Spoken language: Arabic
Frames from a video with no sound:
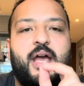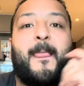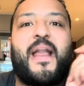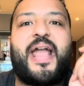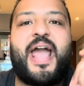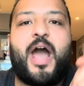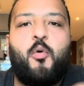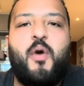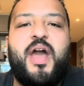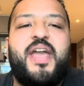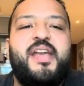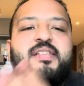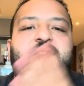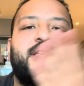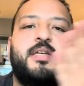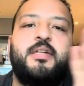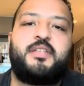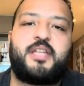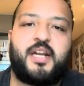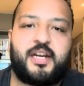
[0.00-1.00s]
جوائز
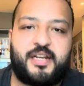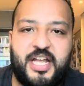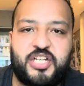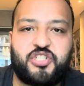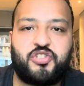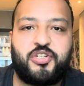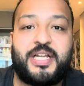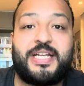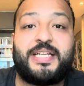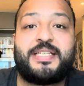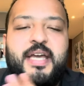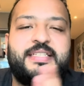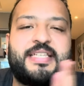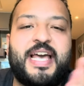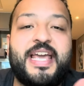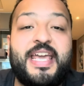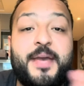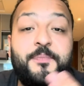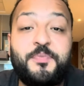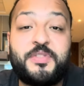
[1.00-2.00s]
انترناشونال
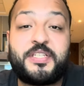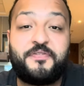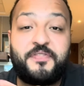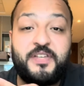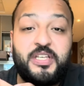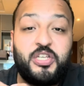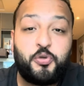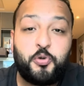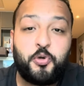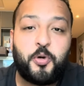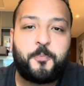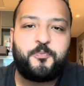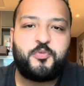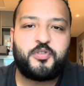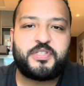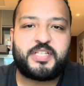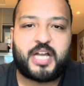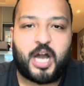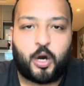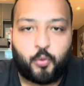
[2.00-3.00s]
زي ام تي في يوروب
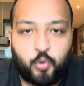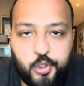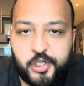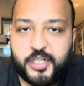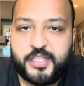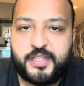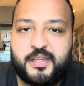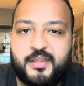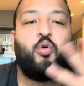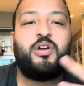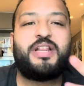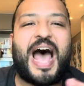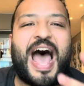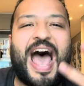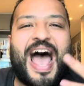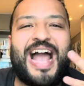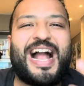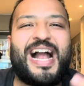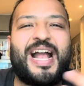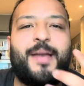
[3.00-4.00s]
ميوزك اوورد وده
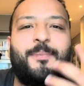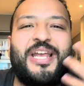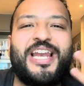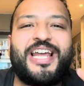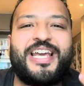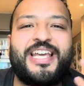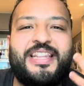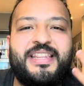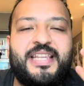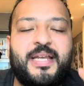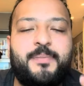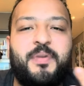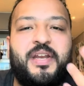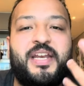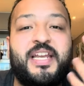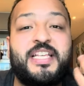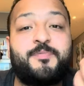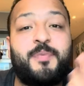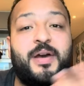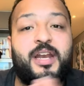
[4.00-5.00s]
حاجه جميله جدا
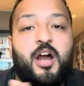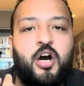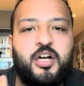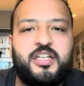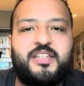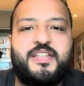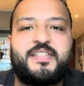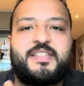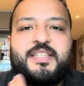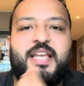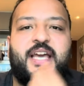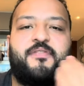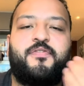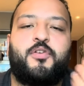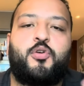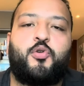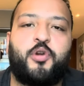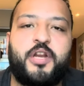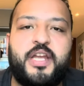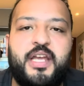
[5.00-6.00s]
بالنسبه لارتست كان في
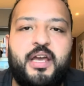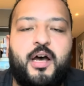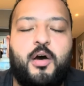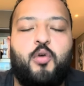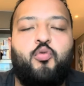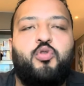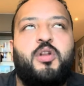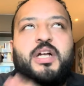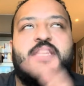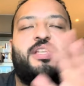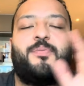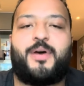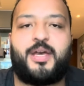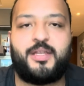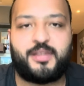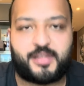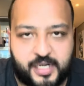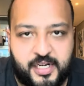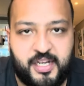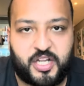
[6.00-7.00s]
كوريا ودلوقتي بقى
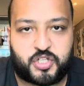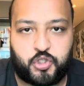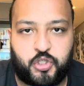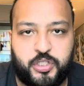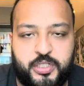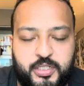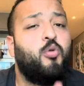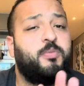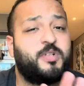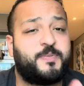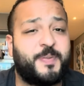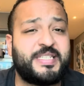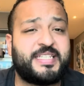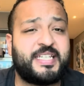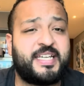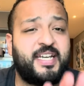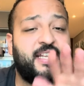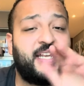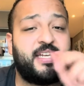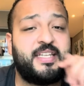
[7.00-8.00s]
انترناشونال ومش بس
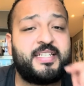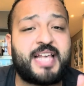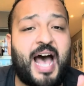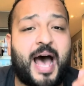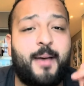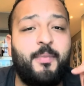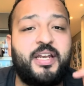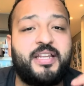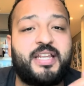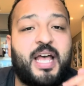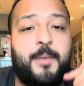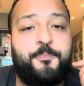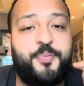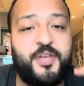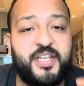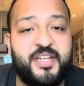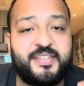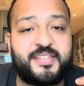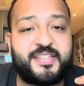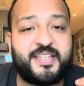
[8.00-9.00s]
كده ليسا عملت
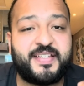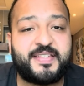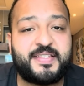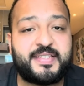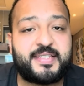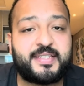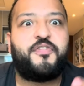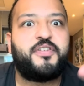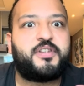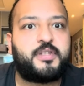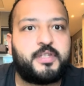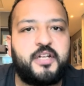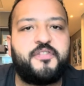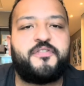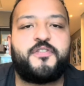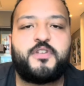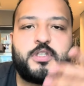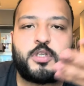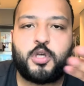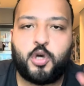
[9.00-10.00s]
ابيرنسز في
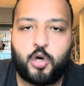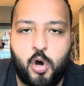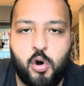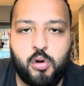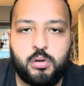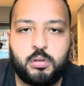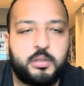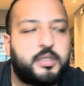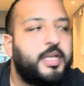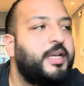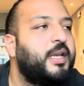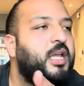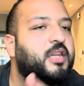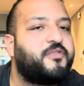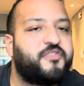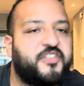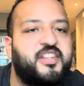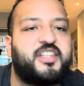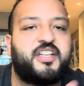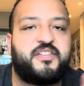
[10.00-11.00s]
التلفزيون طلعت
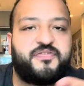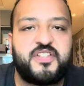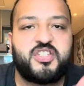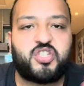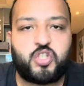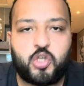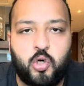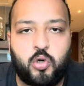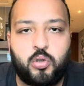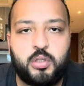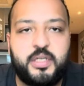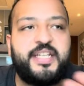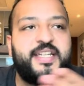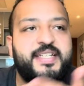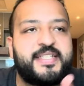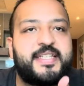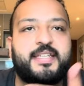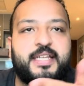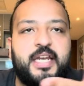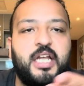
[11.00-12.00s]
في التلفزيون
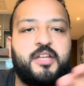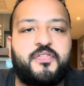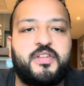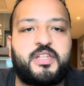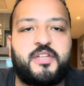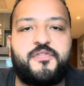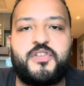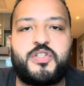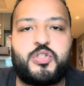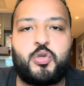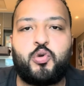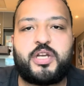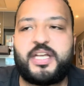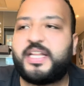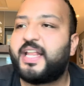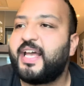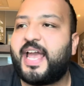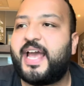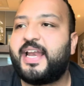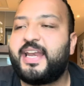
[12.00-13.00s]
ليسا طلعت في التلفزيون
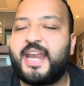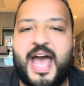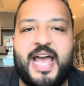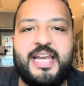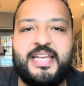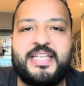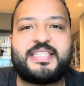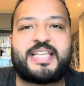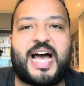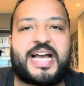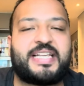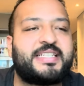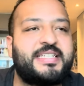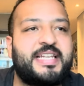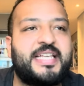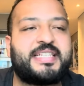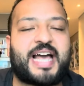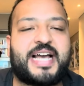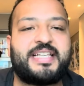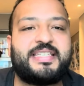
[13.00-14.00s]
كده كانها ليسا عايزين
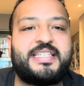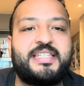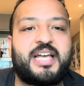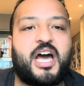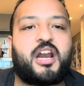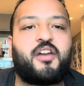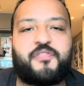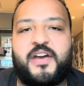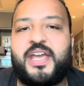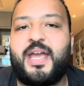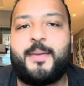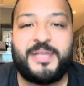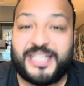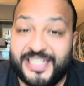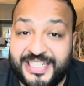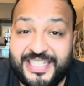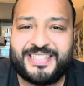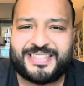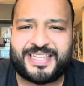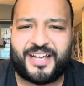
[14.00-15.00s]
الناس عايزين تعرف هي مين
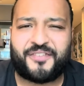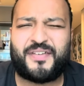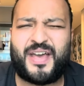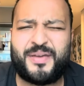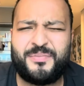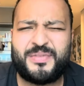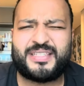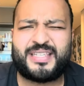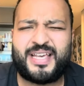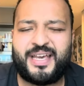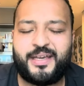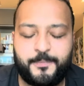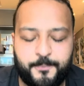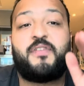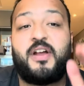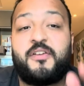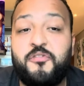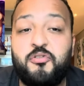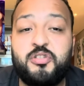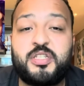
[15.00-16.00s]
ليسا فاهم ازاي
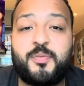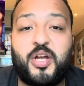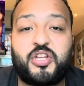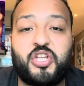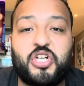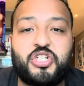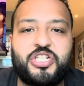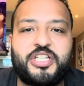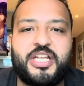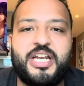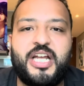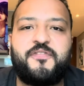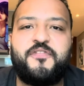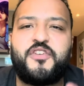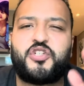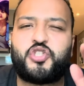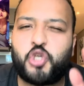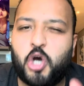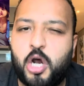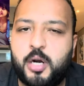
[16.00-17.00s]
2017 طلعت في
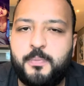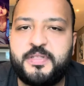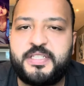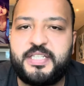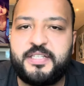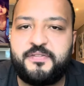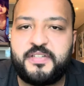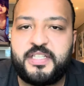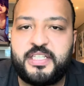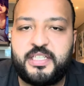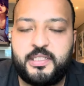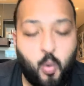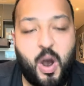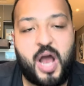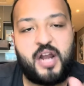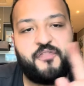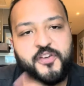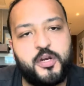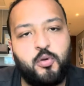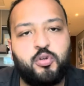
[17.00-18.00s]
تشارم تي في
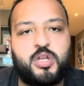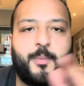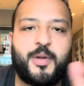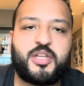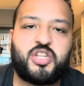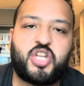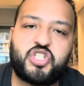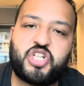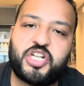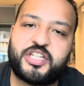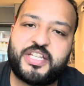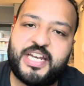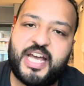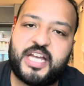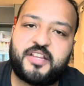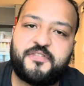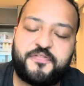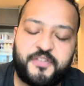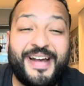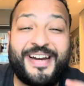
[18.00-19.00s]
و2018
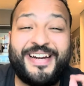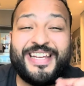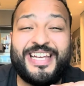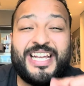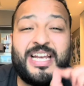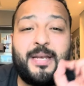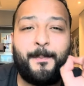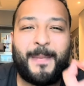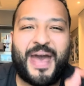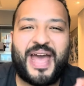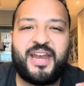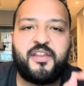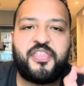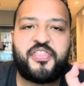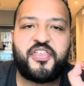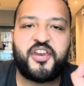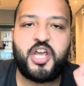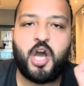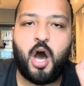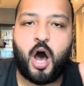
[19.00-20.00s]
طلعت في ريل مان
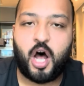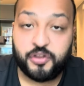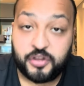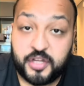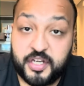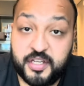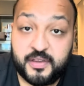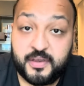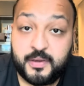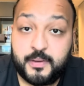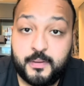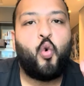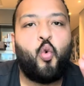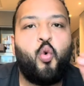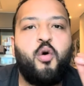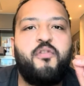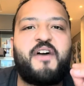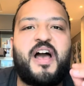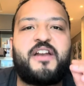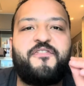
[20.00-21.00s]
300
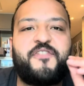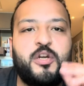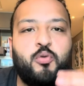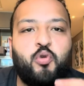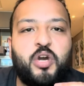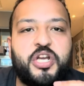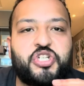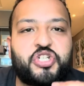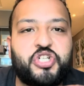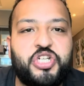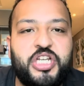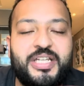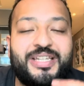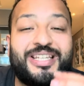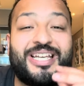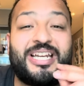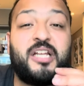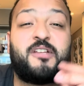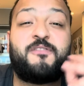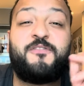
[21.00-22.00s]
وفي 2020
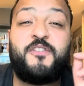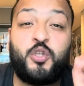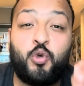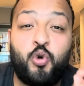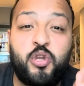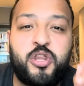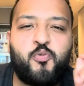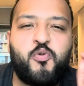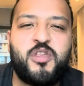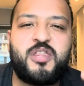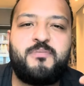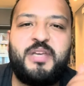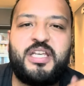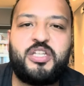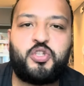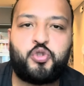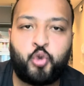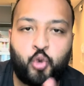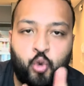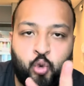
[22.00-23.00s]
طلعت في يوث وذ مي
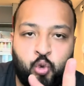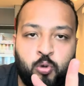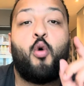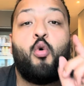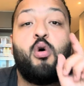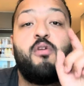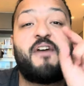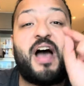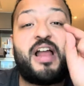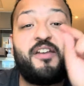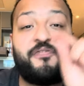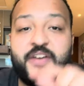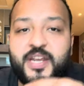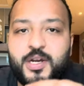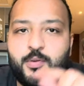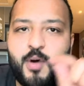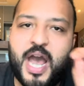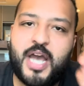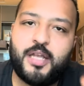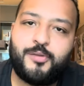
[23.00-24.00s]
2 وفي
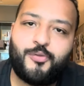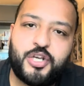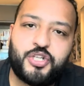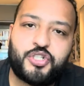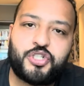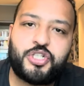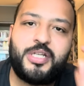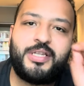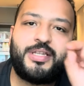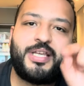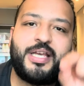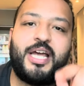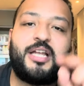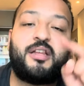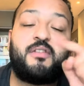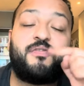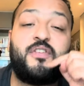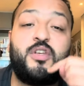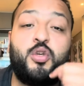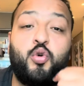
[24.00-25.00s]
2021 طلعت
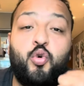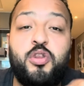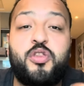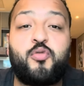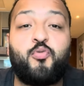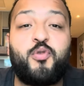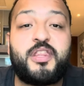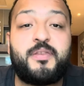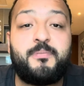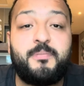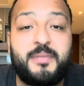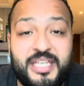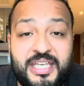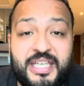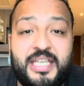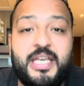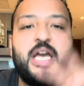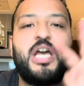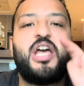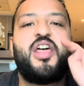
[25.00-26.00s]
في يوث وذ
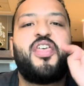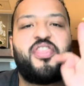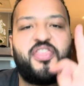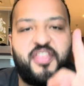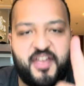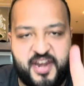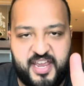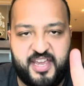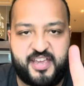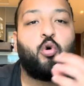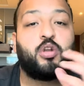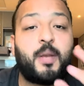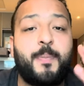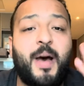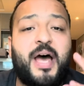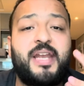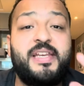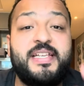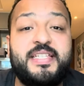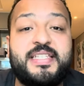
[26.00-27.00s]
مي 3
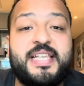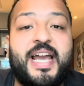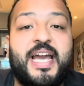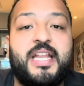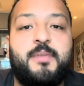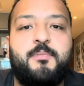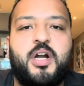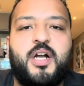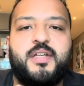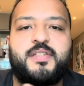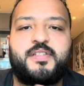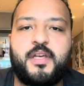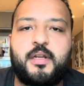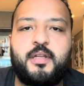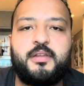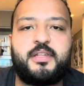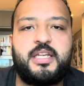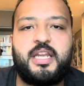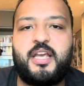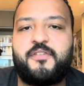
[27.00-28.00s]
وطبعا ليسا كانت مكسره
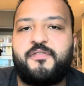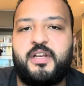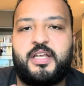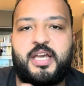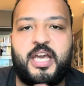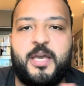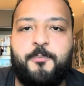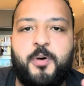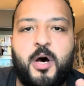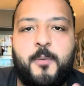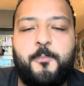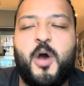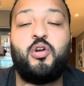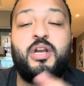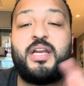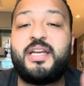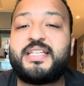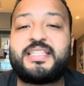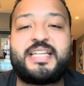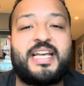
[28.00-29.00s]
الدنيا في الكي بوب كل
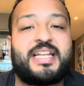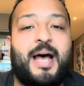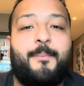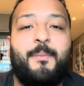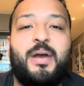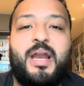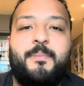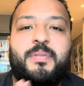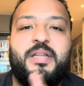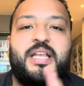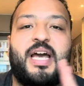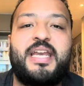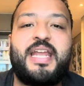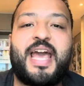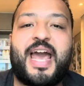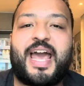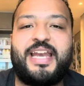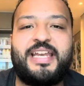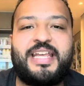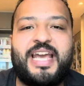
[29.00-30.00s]
الناس كانت عماله بتغني
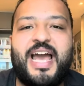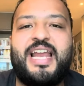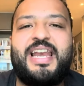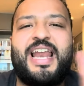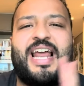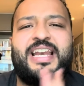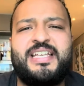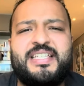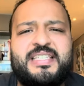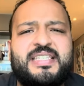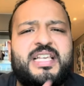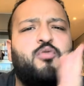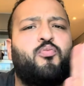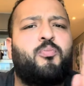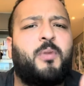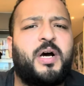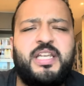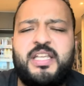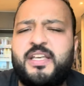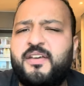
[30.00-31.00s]
اغانيها لليسا
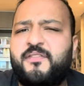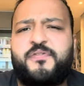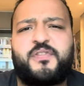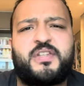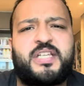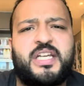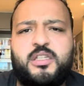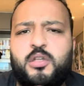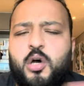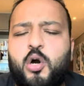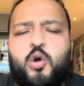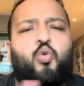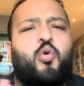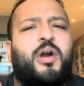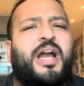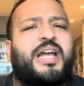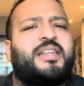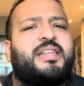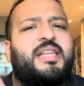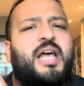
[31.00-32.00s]
وماني في تيك توك
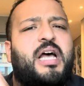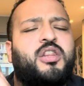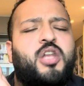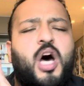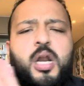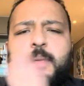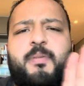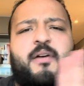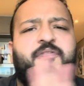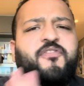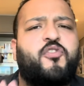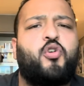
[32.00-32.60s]
وكانت ضاربه في